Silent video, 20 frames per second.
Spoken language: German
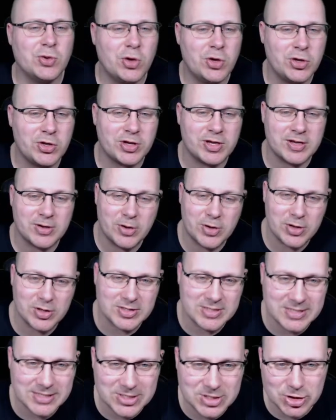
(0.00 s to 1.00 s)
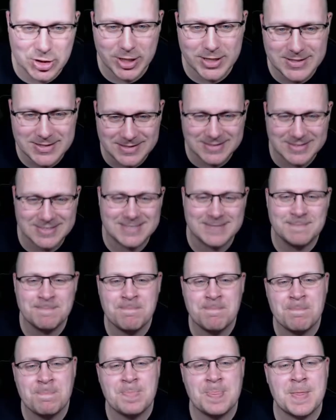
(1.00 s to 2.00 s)
Und äußerst scheiße ist.
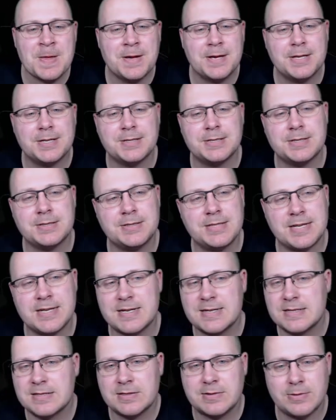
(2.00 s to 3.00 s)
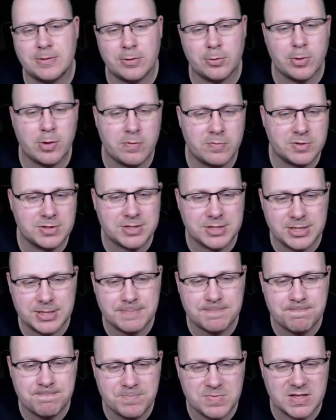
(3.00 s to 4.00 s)
Äh, der erste, darüber brauchen wir nicht
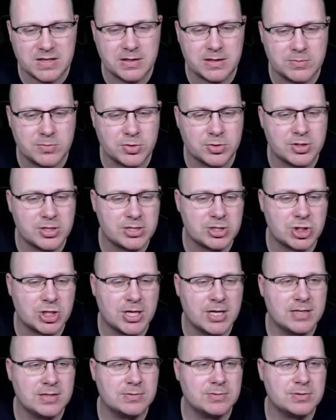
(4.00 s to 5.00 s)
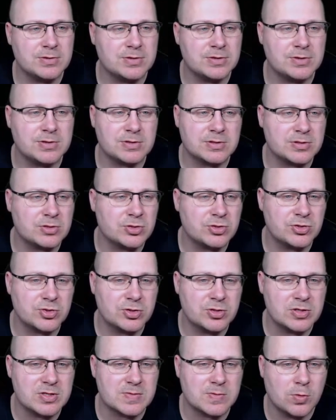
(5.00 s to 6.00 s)
reden. Der nimmt euch halt Schaden und äh,
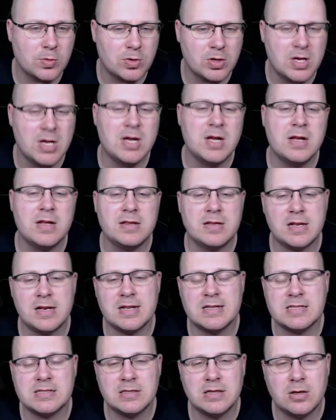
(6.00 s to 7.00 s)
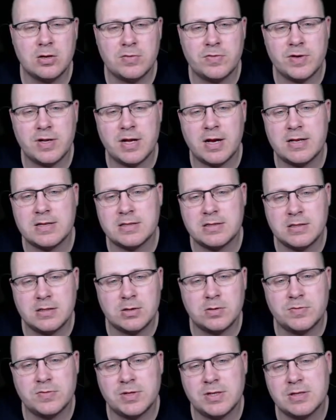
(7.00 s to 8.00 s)
Kontrolle zu hoch. Der letzte Lauf wäre der einzige
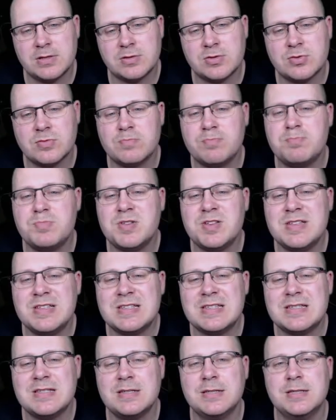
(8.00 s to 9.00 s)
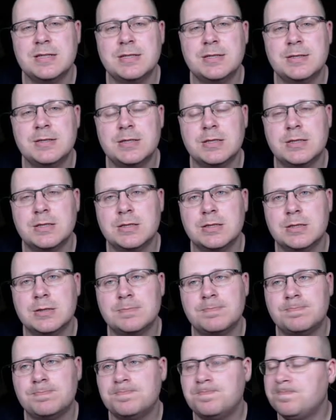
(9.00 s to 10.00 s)
Lauf, der halt noch so ein bisschen
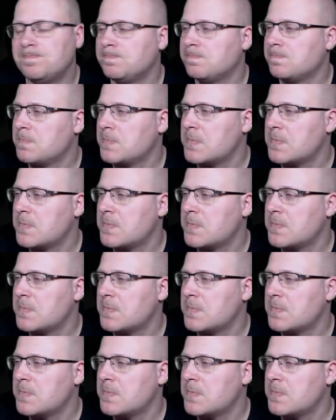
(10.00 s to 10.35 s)
ähm,